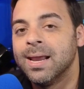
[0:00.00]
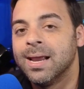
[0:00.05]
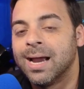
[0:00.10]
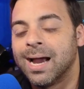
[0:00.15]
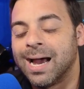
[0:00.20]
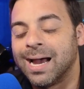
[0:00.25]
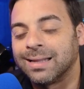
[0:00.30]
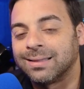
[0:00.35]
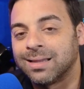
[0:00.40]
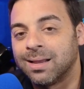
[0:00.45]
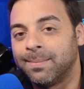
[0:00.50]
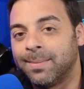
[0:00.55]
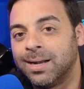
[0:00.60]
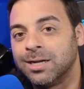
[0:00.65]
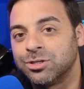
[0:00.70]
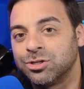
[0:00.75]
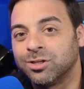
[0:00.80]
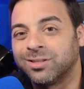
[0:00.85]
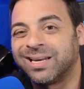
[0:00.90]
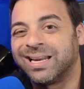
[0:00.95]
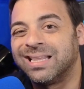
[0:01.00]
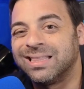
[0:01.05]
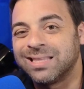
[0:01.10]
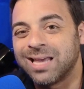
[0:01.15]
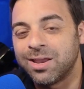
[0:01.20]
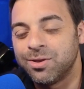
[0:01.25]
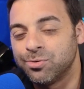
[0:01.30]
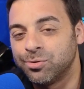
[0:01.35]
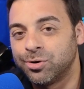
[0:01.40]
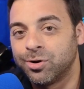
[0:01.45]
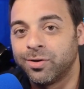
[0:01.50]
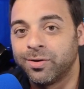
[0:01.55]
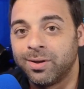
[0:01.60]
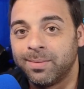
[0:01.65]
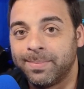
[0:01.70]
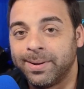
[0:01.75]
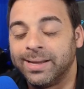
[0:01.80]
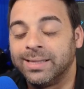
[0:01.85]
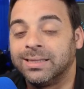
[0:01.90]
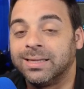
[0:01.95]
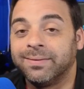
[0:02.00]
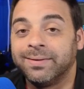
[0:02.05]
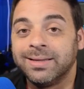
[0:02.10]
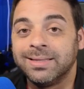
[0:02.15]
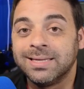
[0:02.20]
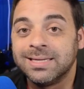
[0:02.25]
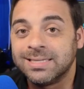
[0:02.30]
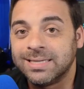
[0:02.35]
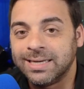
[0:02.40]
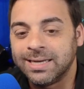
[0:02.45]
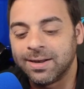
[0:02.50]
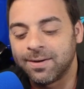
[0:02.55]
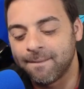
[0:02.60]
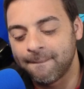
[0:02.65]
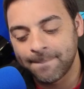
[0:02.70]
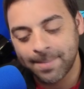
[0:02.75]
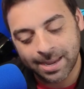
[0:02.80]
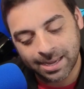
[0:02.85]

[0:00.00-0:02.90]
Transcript: hasta marzo 31 del 2025,